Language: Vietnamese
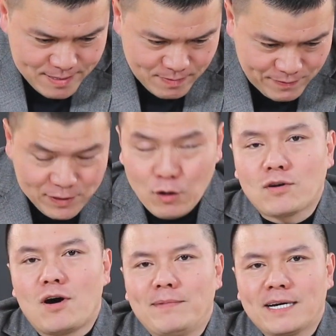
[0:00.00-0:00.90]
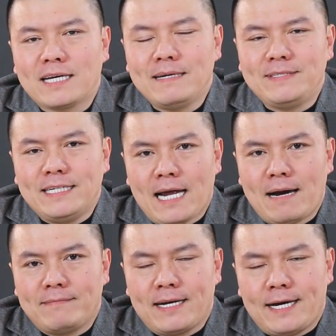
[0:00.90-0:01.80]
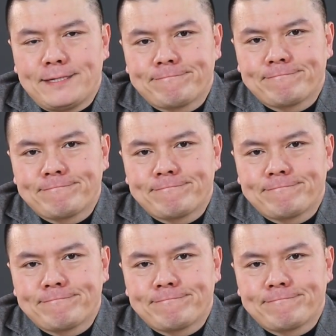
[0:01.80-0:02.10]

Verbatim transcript: Bởi vì tôi có một cái kim chỉ nam là